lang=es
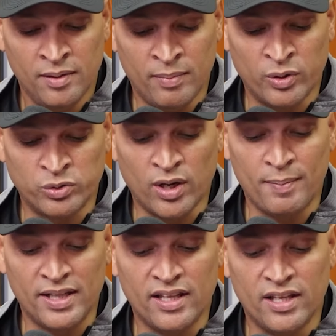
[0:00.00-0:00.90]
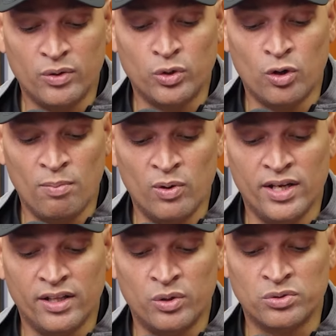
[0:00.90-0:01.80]
Pero solamente dieron dos
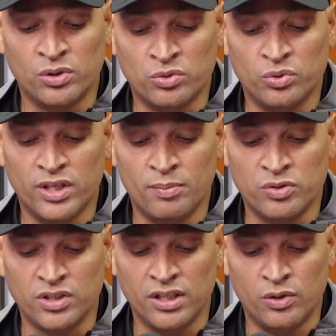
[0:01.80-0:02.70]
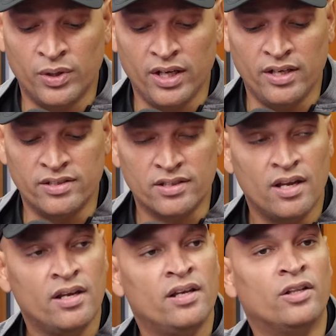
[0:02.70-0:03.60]
boletos en los últimos cinco innings.
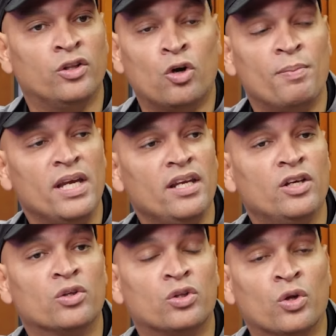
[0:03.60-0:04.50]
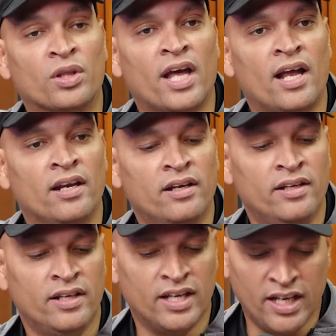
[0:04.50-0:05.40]
Dominio total.
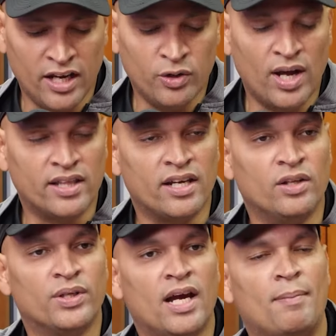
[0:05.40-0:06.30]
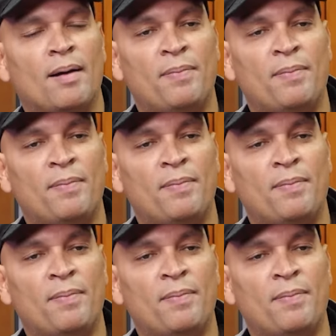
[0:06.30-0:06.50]
Y ellos han tenido ya más